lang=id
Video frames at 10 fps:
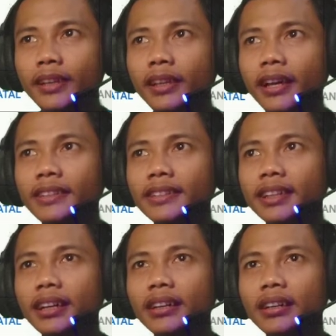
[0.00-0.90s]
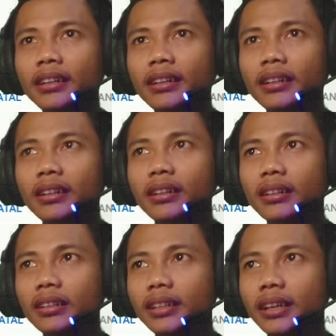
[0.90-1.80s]
kita isikan ke
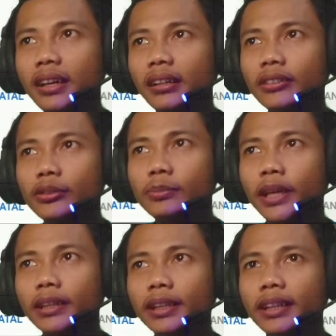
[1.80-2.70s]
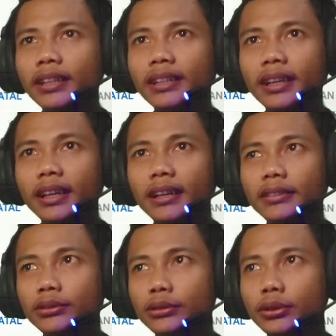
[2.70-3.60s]
ini ya subtitle ini ya
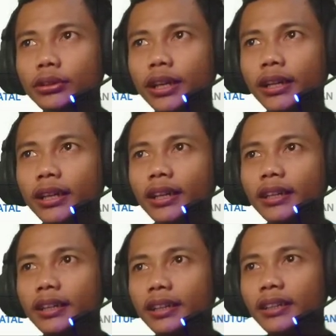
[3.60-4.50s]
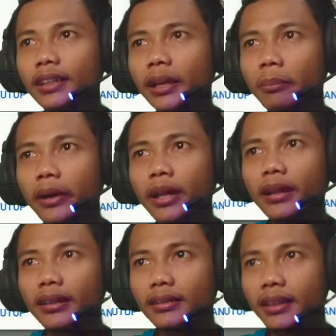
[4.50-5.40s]
judulnya ya kita
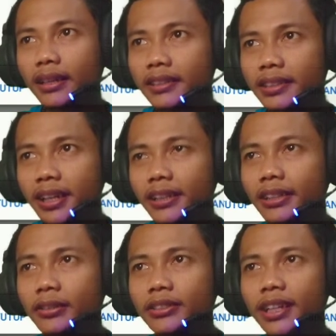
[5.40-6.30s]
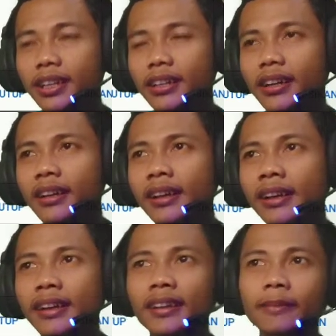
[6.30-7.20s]
tempel nah di sini ada tulisannya ya
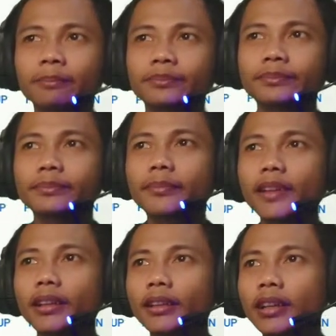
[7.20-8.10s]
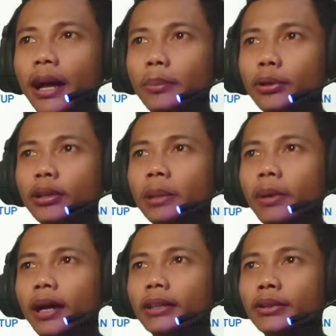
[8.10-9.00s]
35
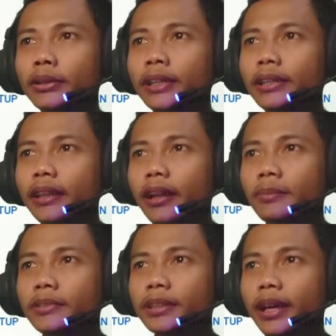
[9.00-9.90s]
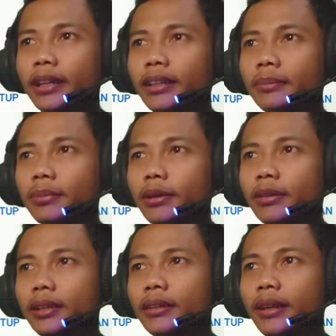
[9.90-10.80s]
unique terms and
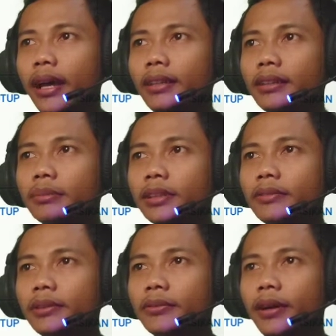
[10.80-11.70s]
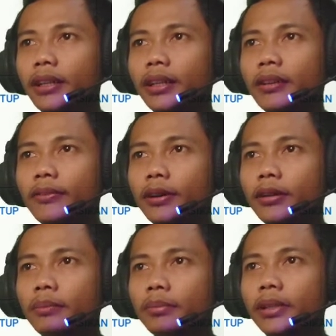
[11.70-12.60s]
important item in Free Fire
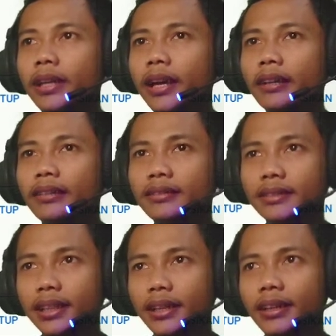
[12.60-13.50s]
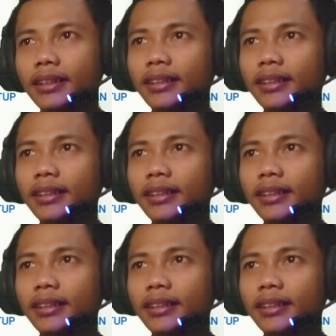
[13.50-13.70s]
for begin nah,